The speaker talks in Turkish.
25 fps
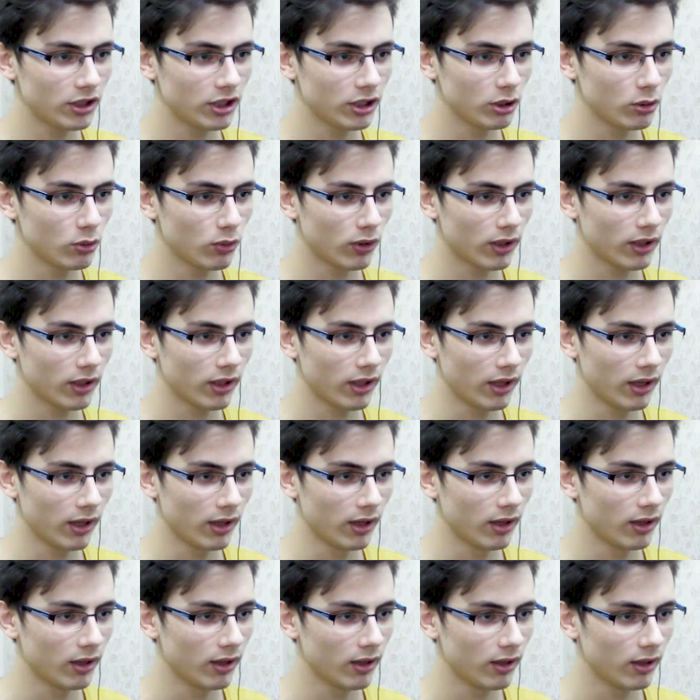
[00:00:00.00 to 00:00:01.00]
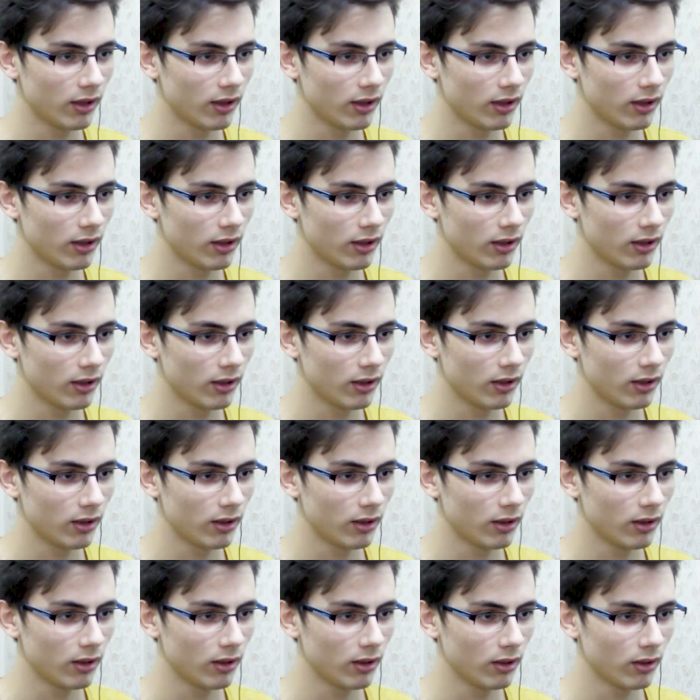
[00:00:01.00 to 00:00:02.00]
Çin duvarı ne ya?
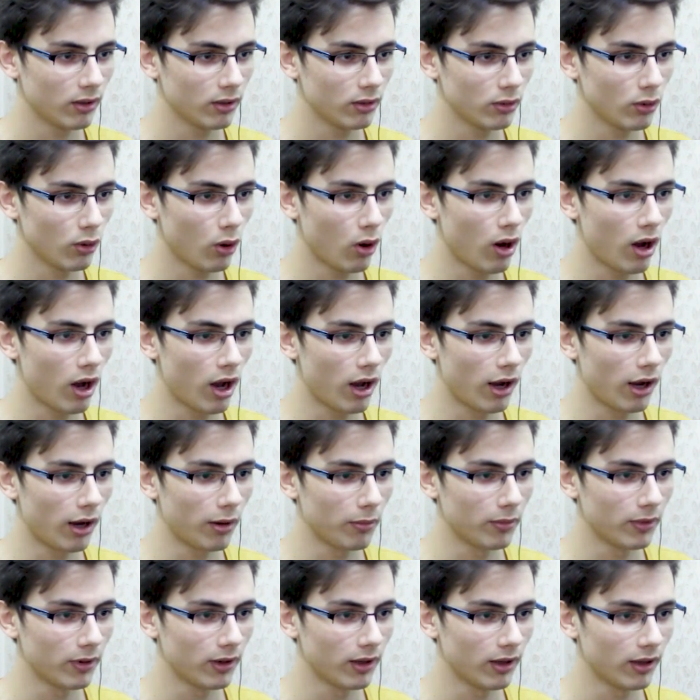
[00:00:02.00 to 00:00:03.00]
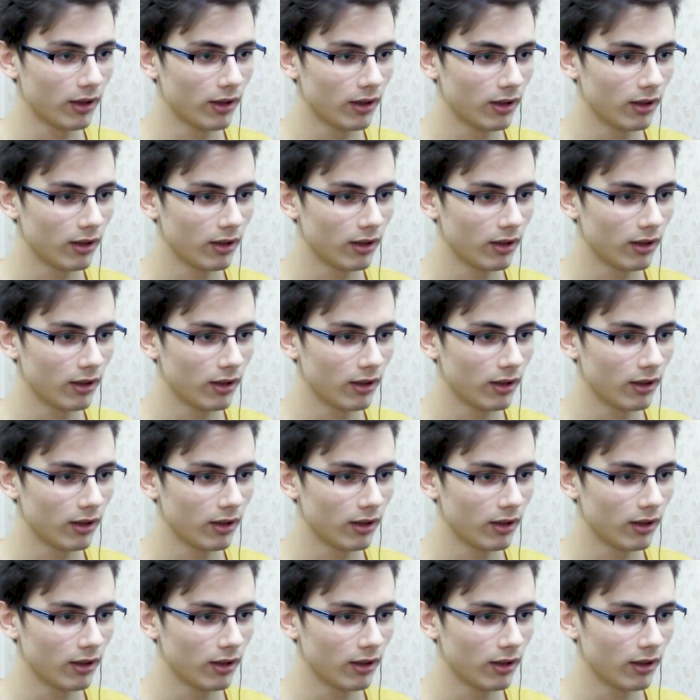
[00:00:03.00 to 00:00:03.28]
Yo ama.